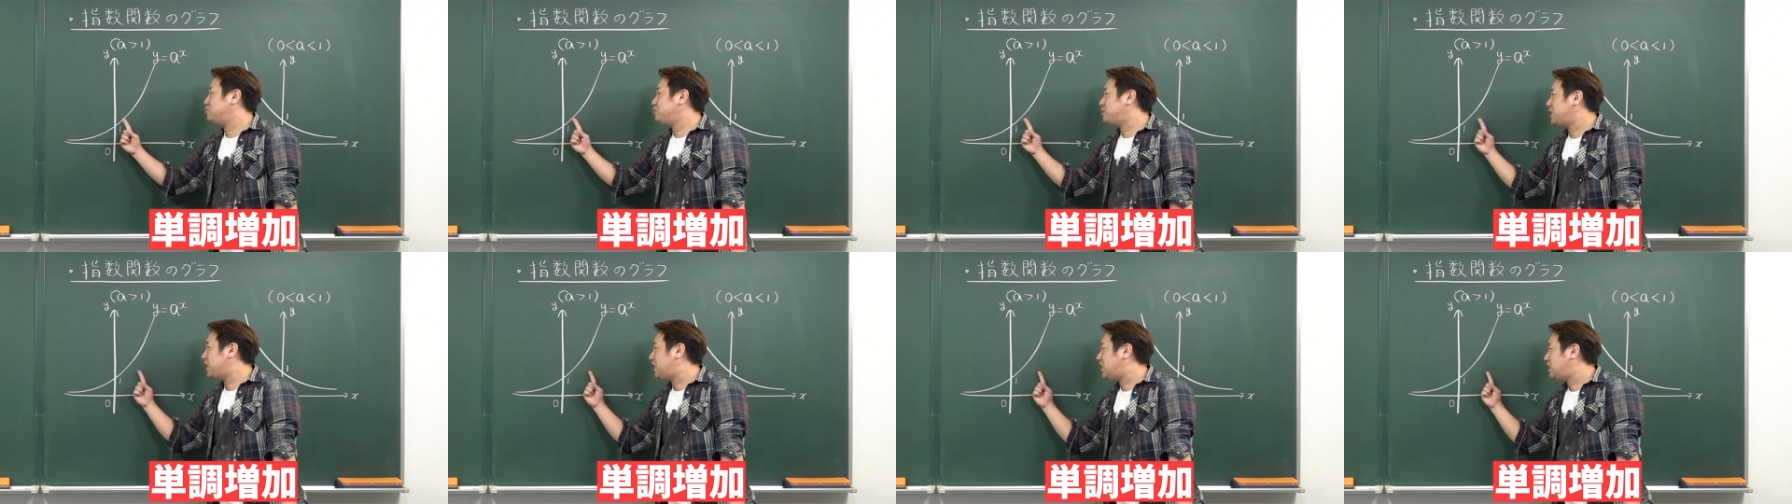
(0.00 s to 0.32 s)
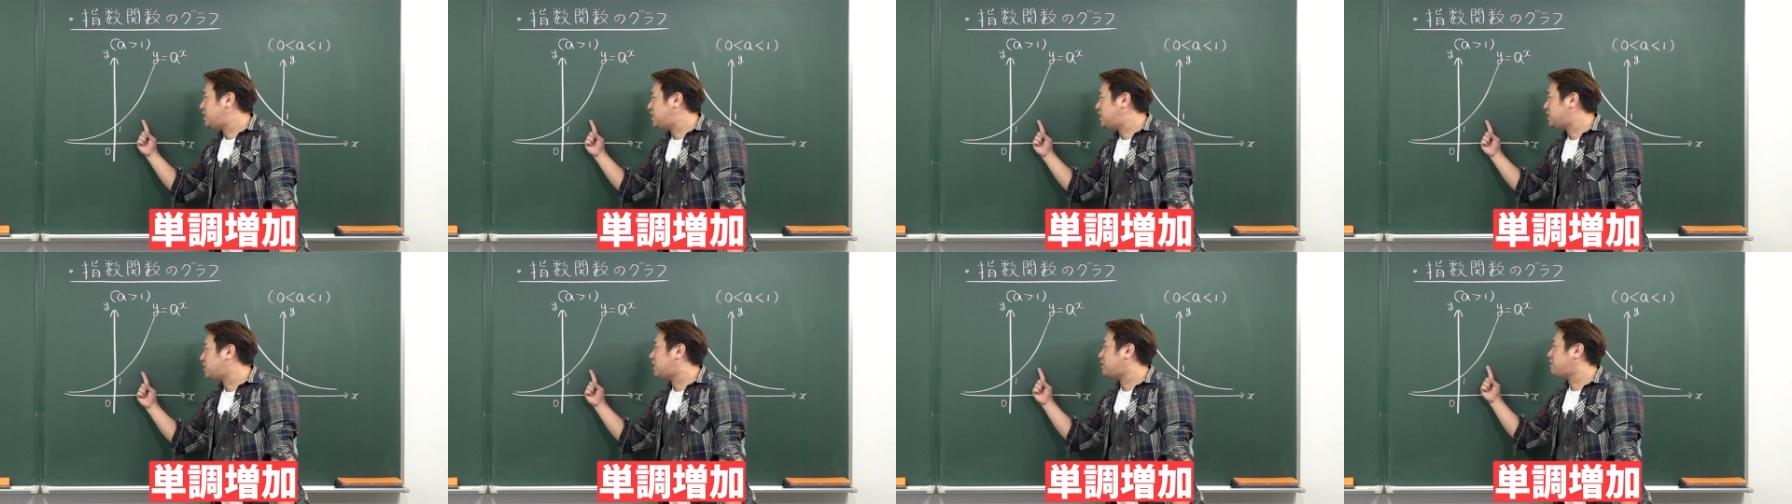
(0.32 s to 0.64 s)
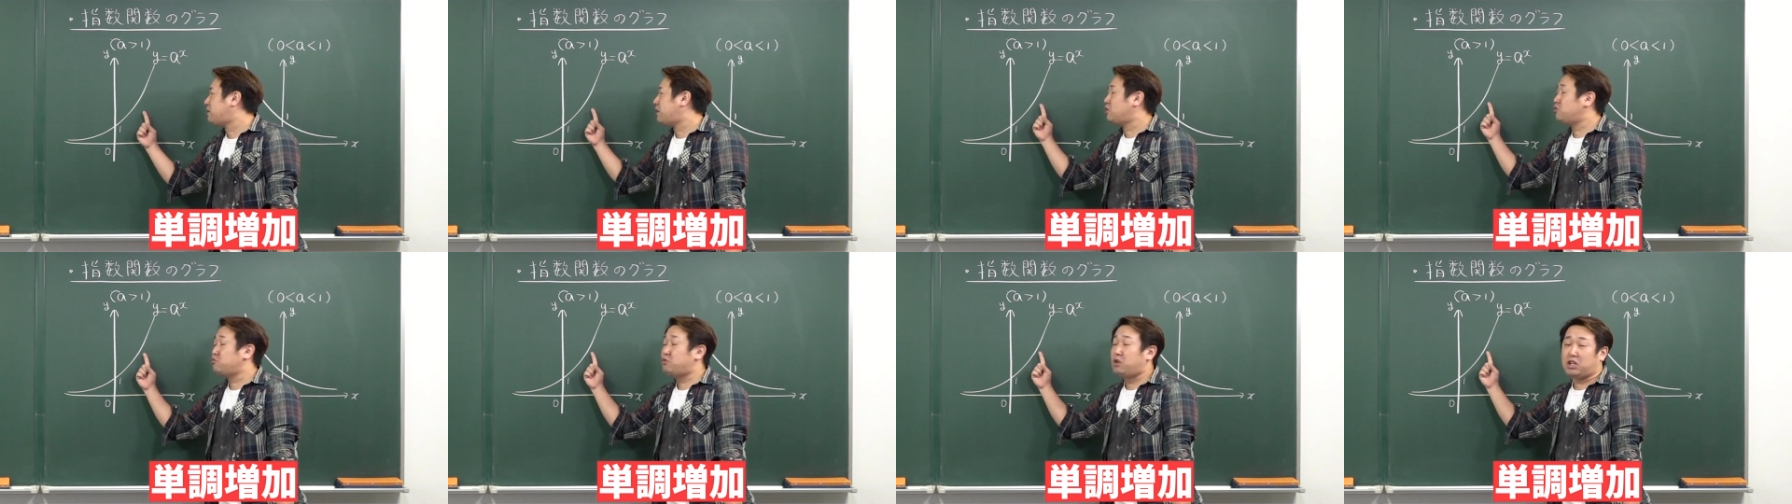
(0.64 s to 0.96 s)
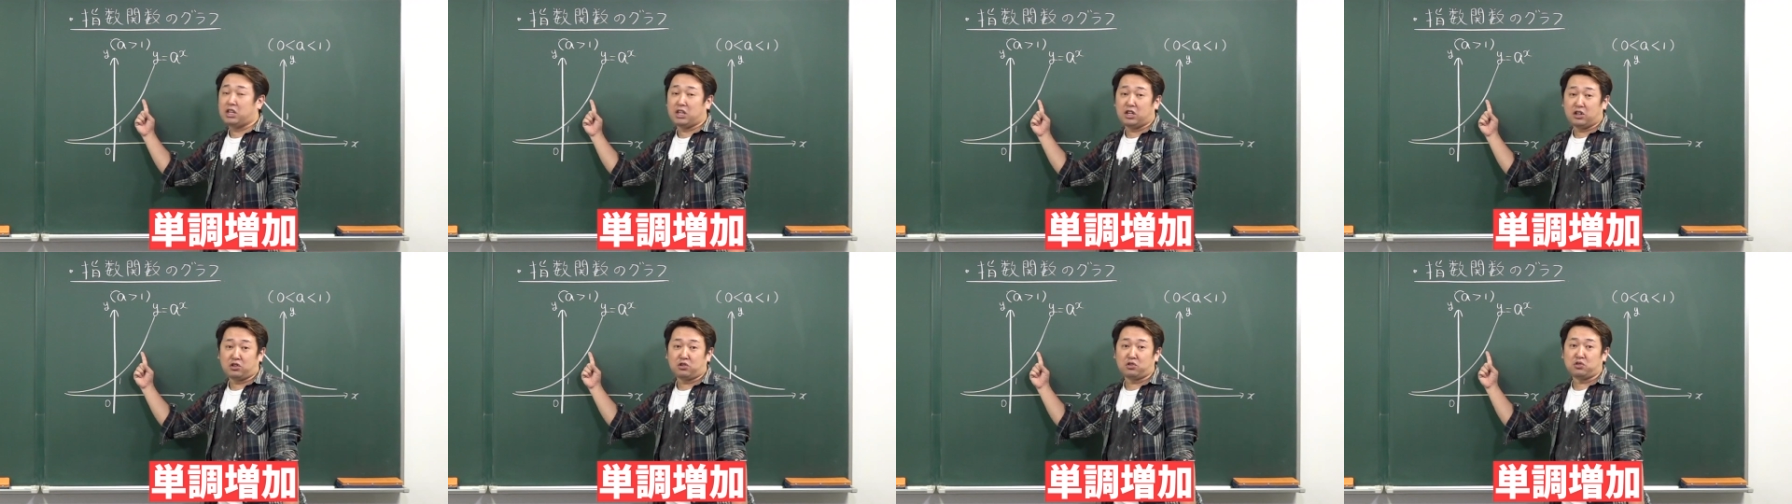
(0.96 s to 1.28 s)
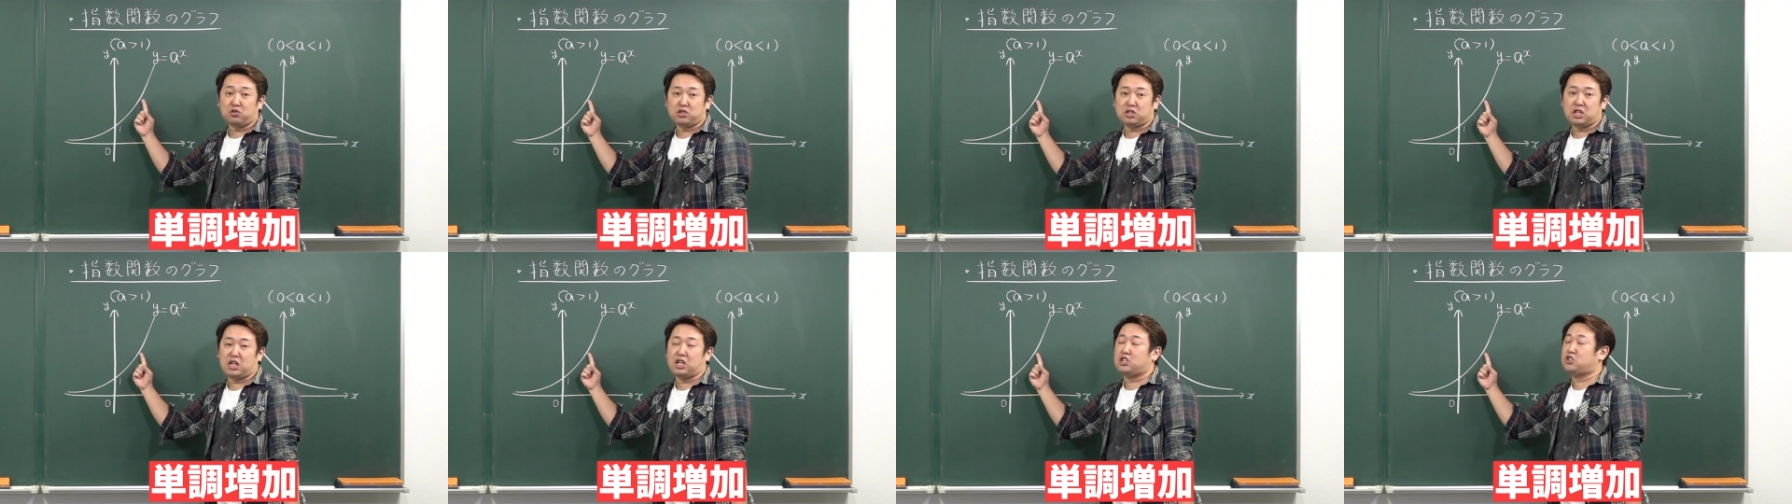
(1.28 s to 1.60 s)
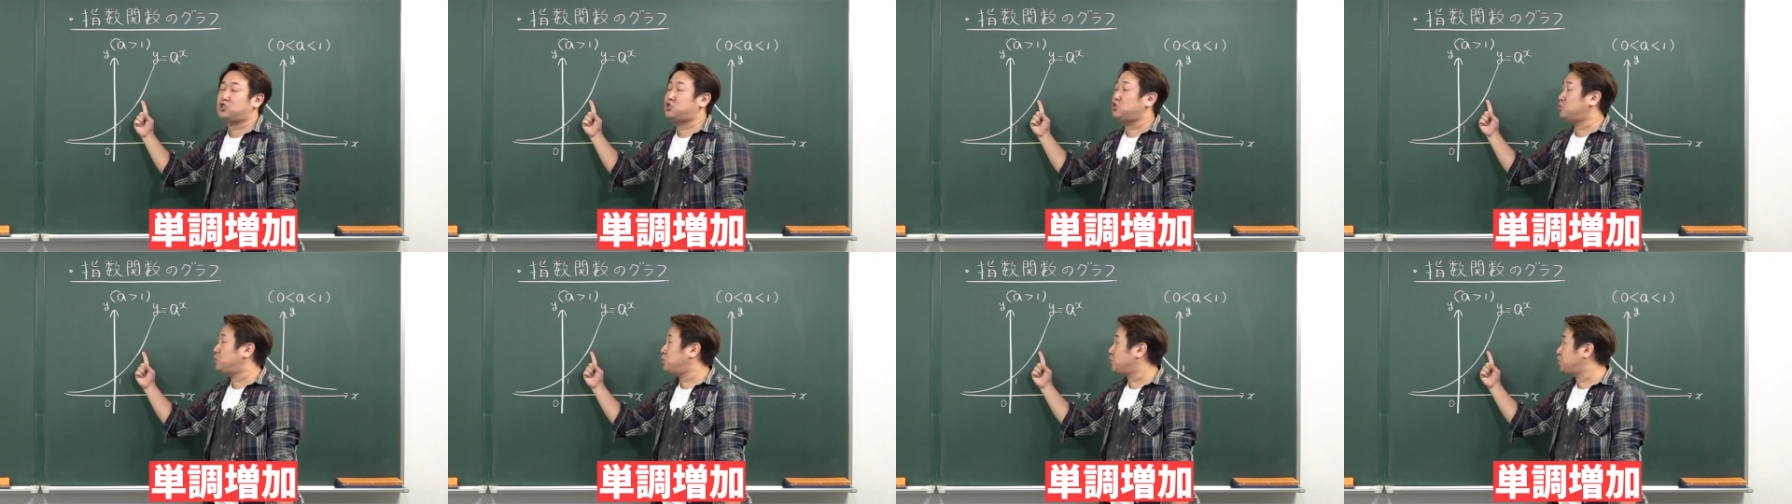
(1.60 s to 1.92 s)
右に行けば上に行くという性
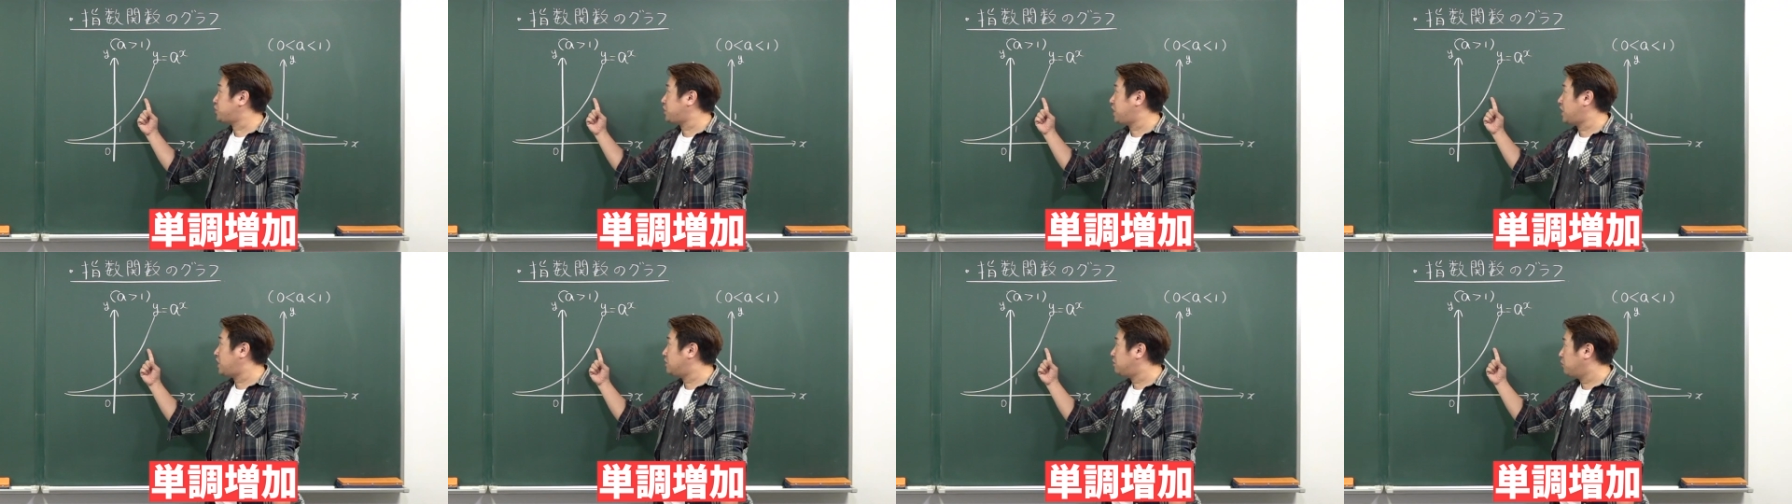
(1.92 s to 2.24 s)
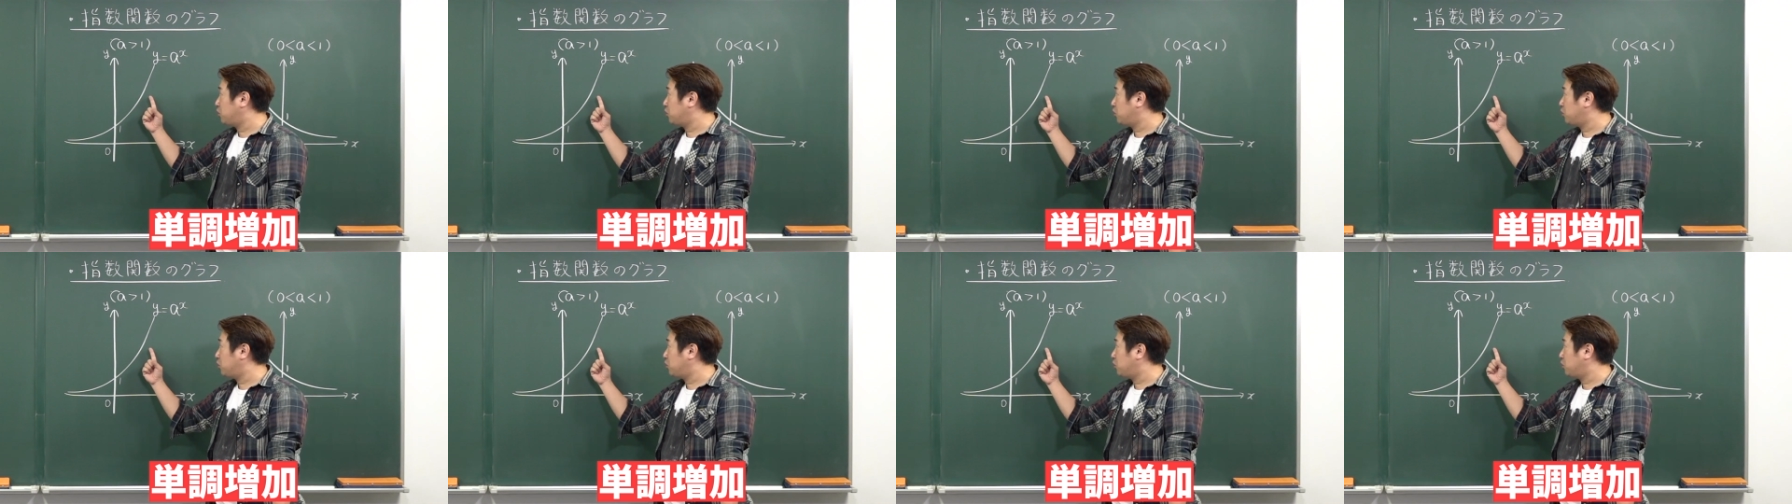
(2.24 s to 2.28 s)
質を持っている